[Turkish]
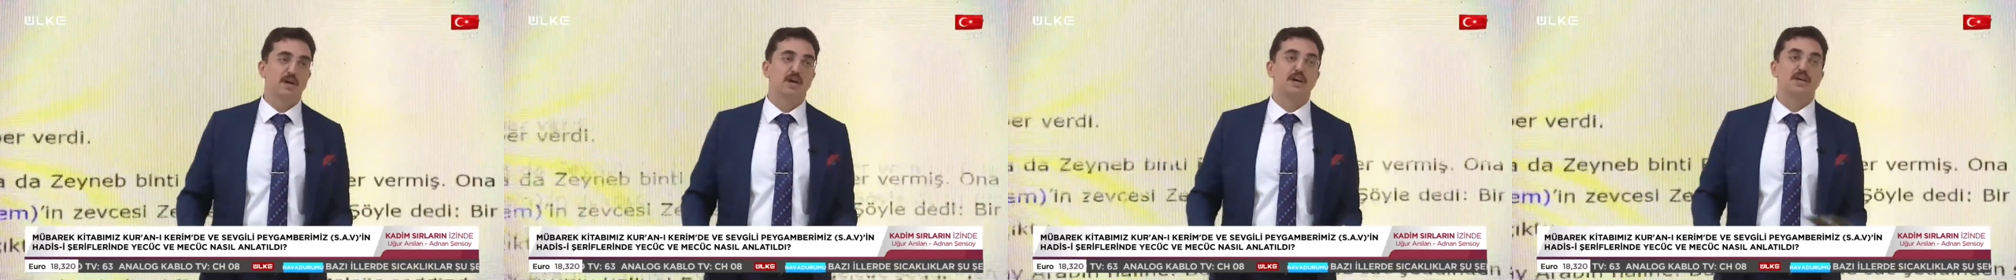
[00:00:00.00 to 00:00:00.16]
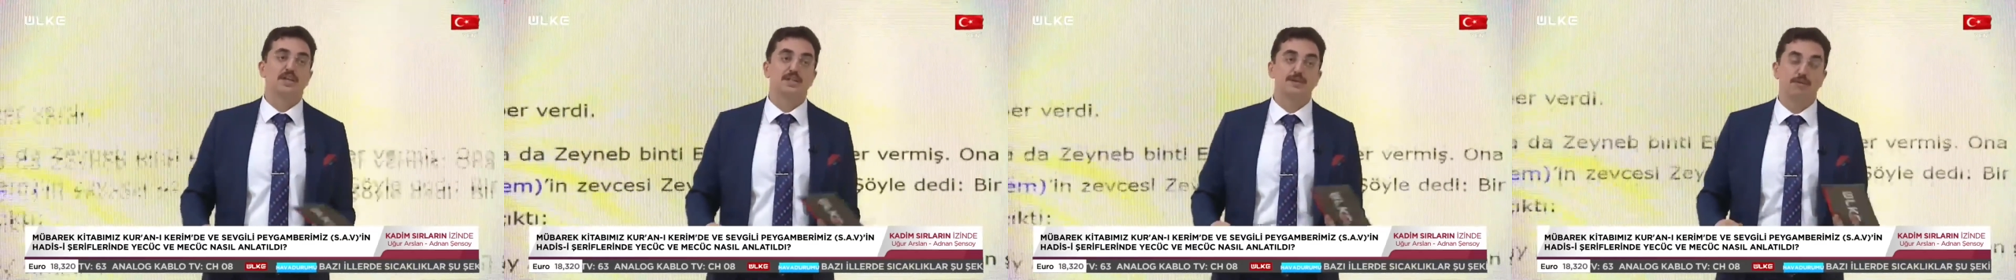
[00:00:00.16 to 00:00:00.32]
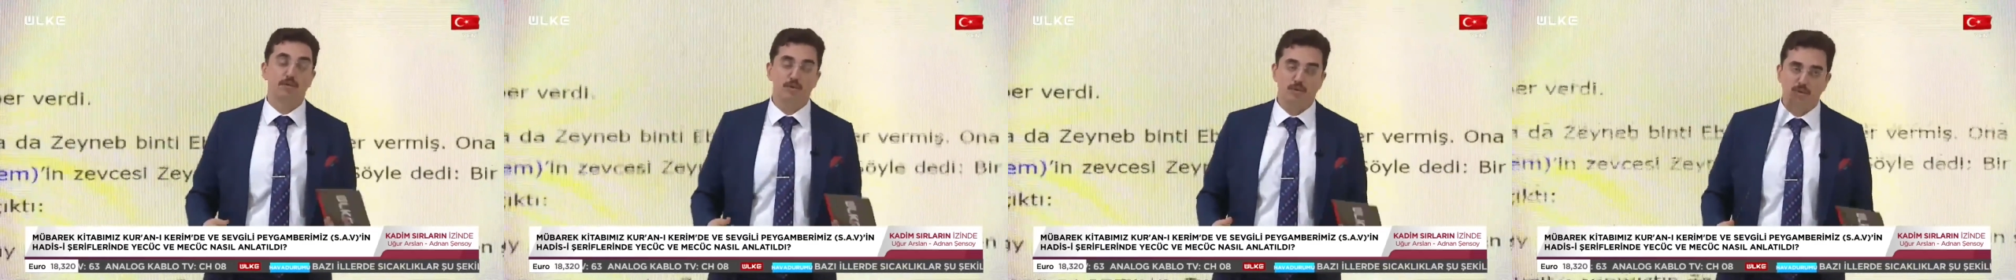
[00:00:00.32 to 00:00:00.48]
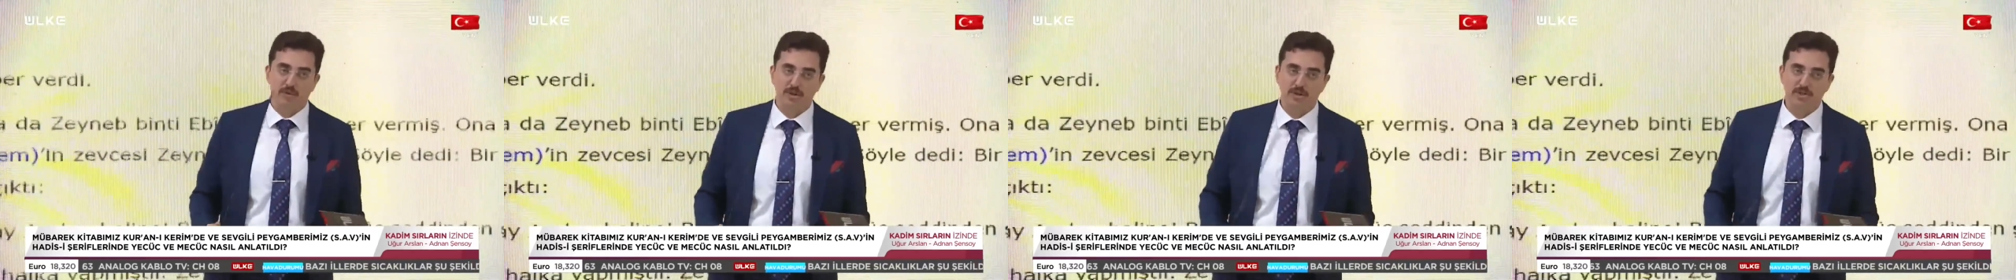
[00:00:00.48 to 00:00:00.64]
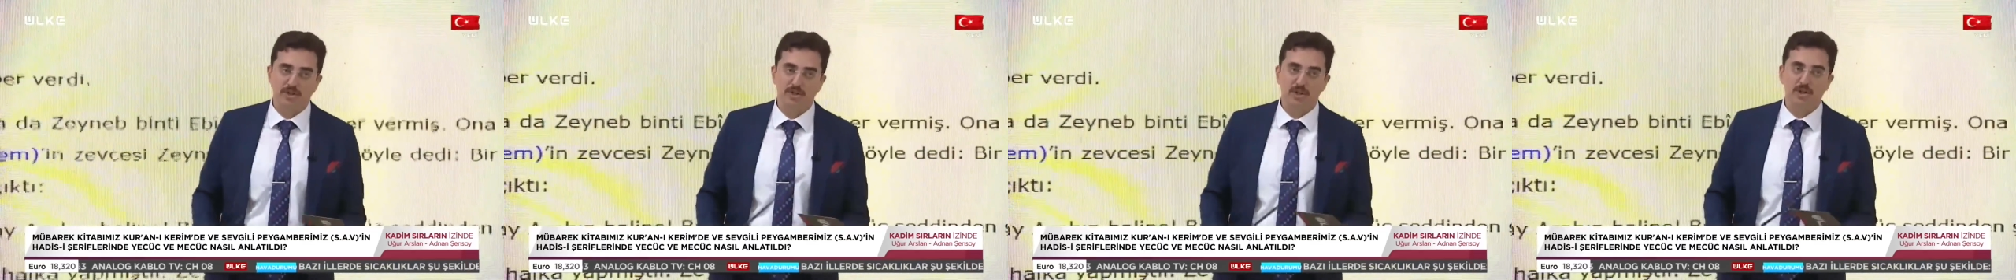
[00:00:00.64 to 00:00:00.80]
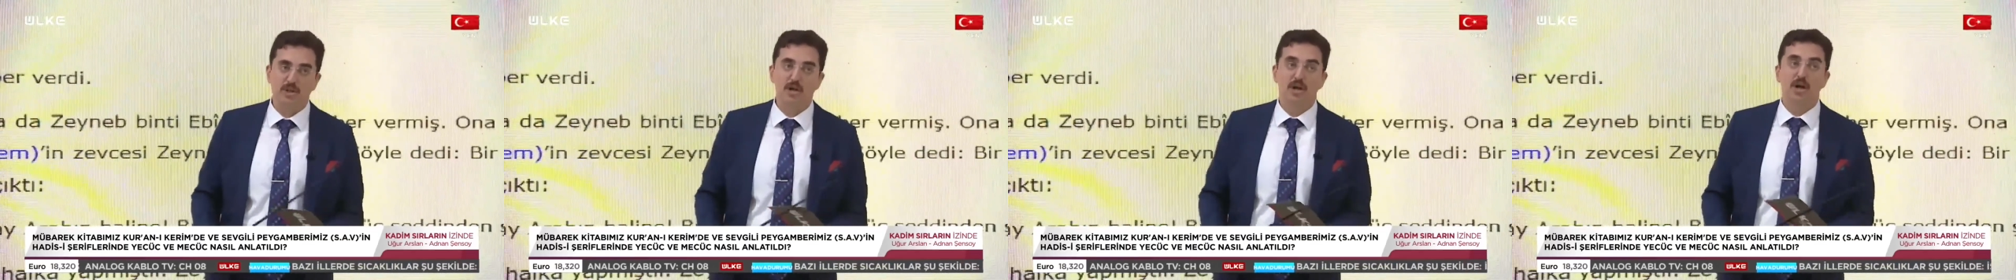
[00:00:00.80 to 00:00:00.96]
Her zaman
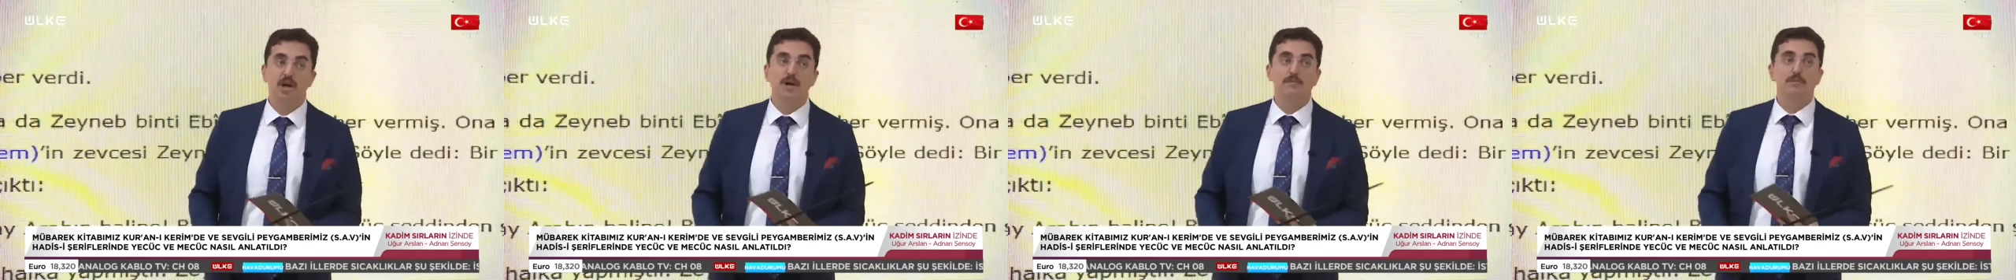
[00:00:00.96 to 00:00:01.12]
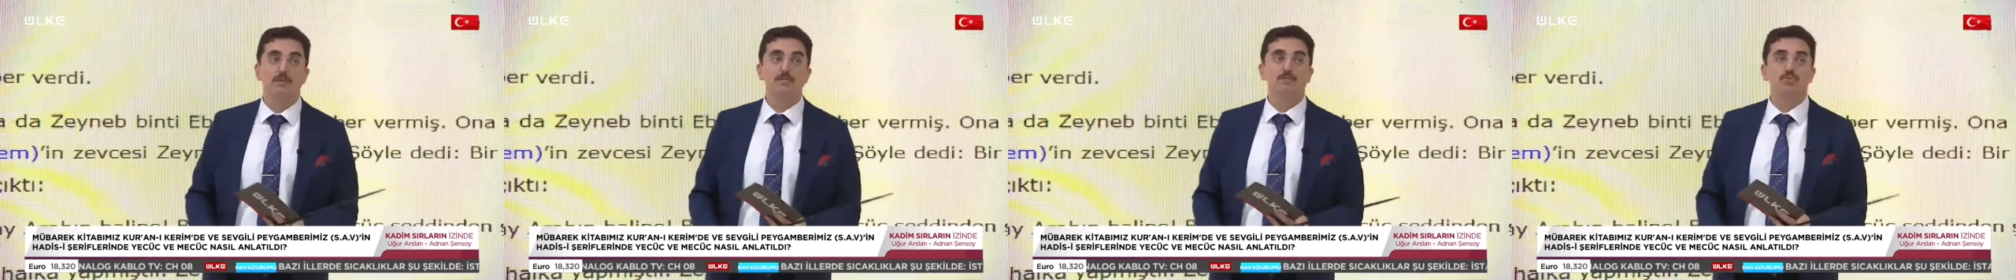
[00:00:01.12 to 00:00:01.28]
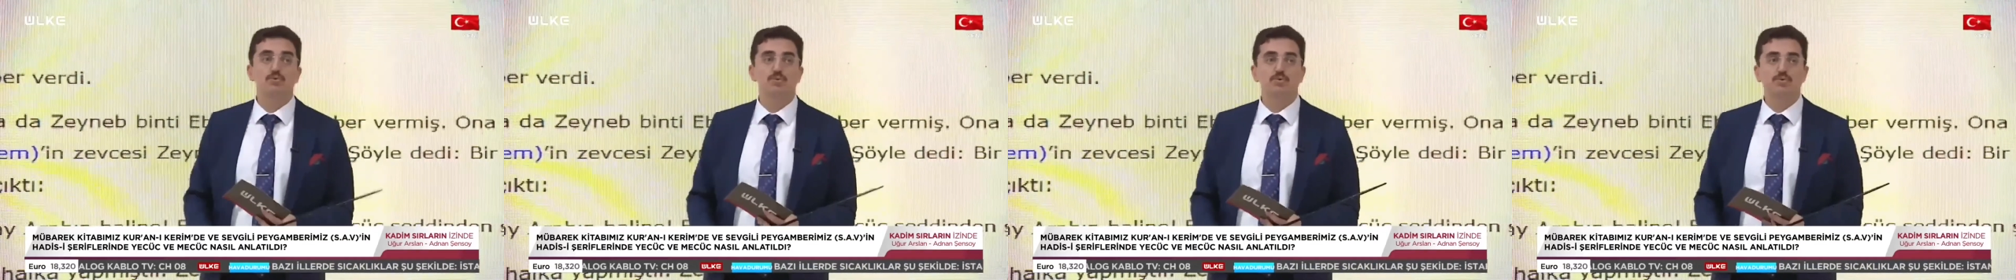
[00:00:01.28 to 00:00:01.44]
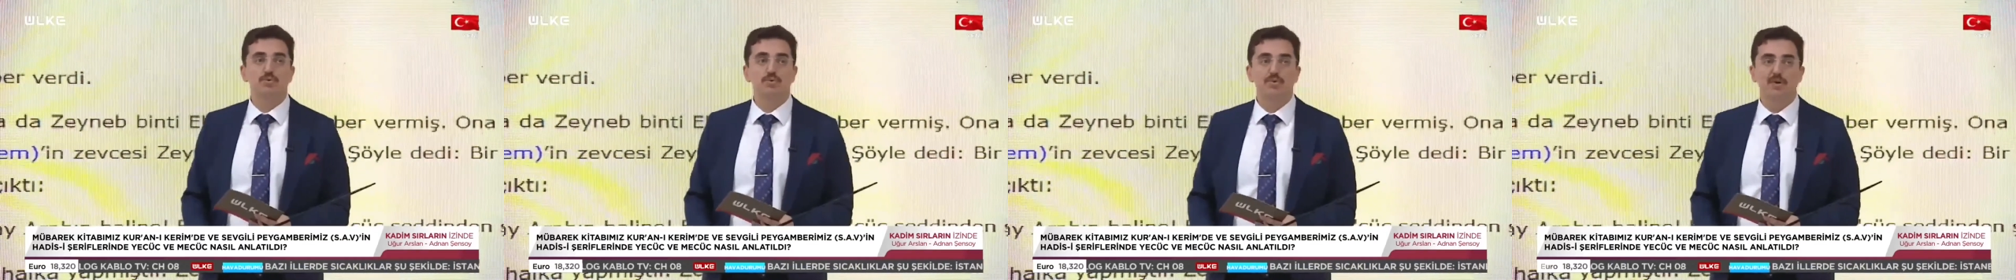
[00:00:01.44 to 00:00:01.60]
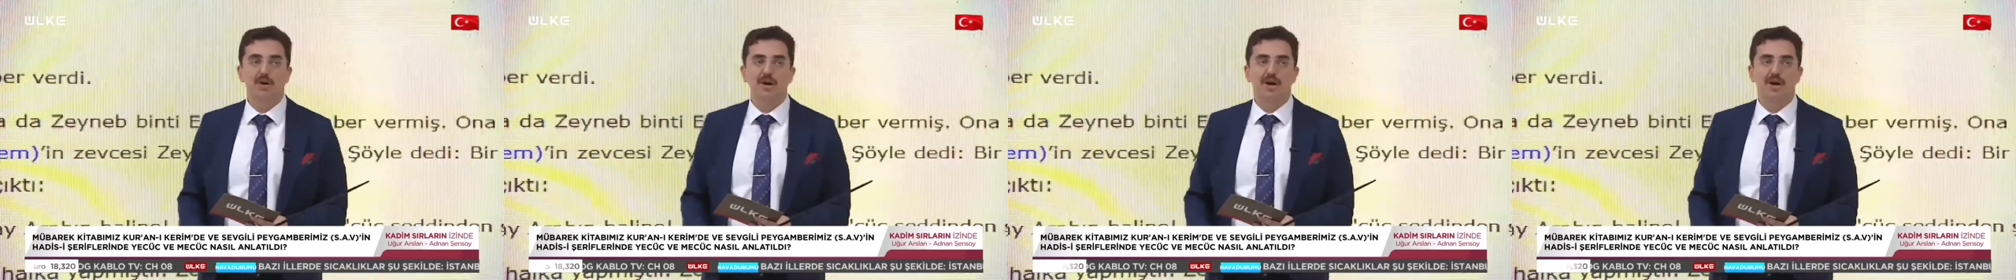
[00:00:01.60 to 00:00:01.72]
olacak ama bunun